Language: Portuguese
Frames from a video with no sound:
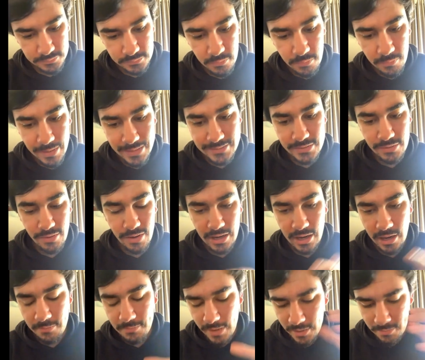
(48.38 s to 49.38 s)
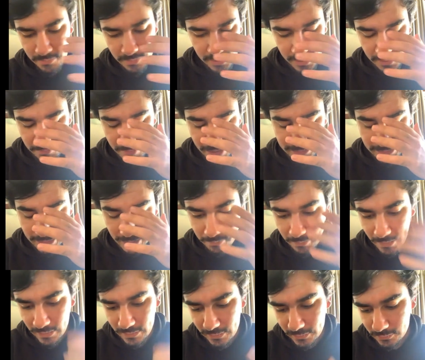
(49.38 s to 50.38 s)
mas eu acabei me, me
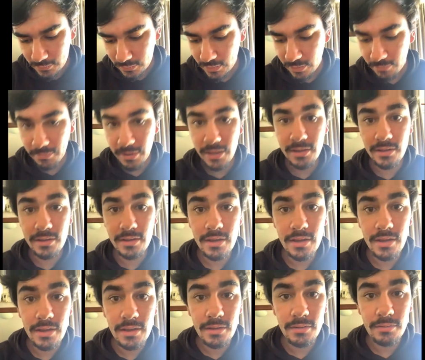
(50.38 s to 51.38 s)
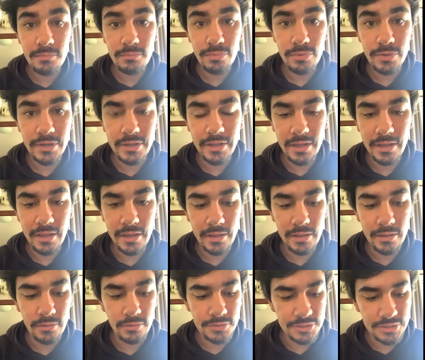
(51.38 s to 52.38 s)
atrapalhando também, porque
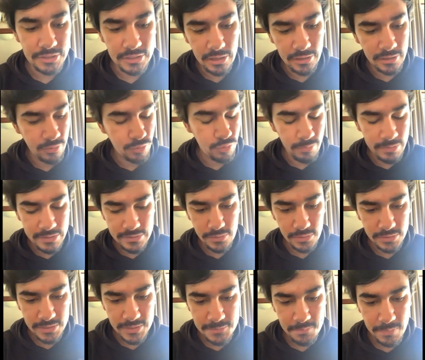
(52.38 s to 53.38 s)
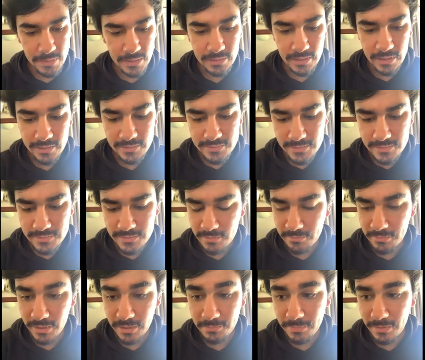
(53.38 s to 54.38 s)
eu tinha algumas outras pendências
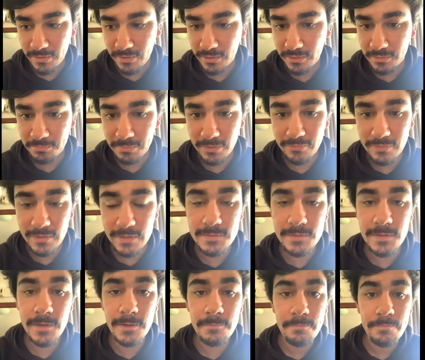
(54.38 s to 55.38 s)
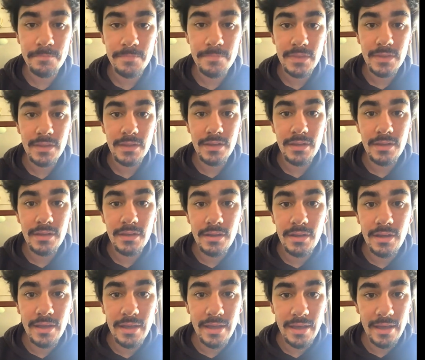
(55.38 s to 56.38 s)
também para fazer.
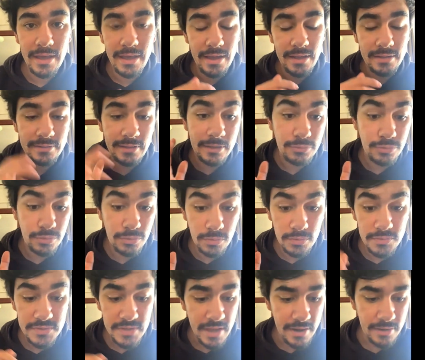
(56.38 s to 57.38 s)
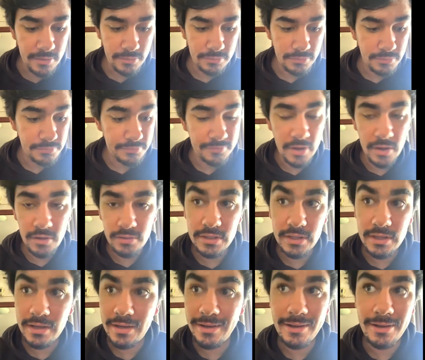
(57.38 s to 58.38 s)
É, tá tudo certo, falta
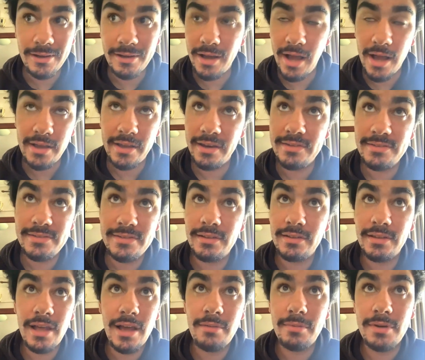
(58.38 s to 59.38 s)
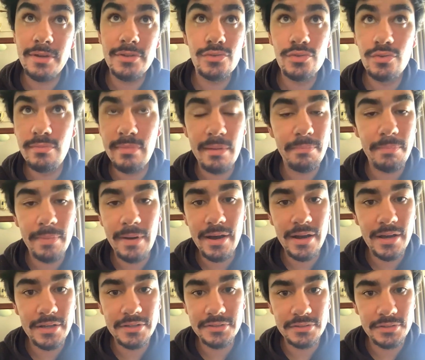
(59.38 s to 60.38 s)
acrescentar mais uma
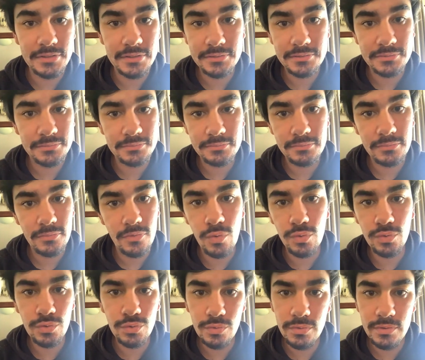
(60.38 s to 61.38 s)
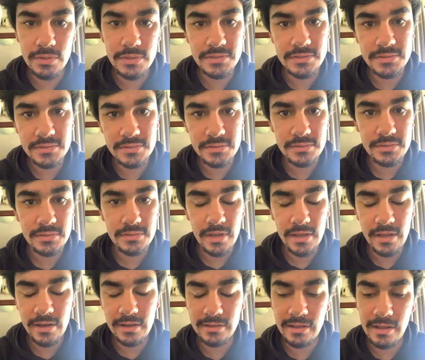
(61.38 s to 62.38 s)
página ou duas.
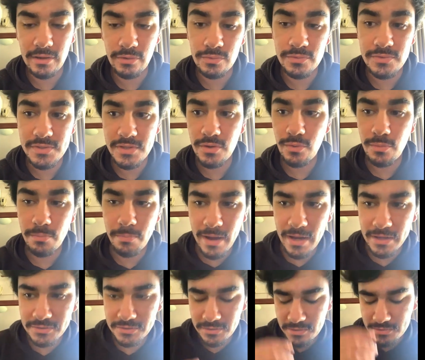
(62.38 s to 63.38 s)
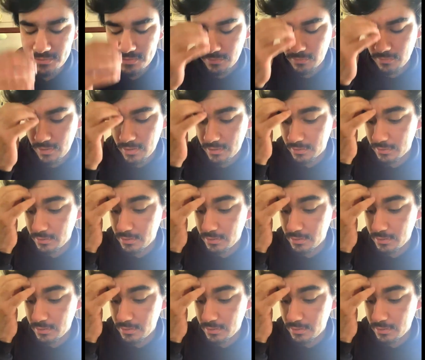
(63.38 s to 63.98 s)
Ela tá com cinco páginas agora.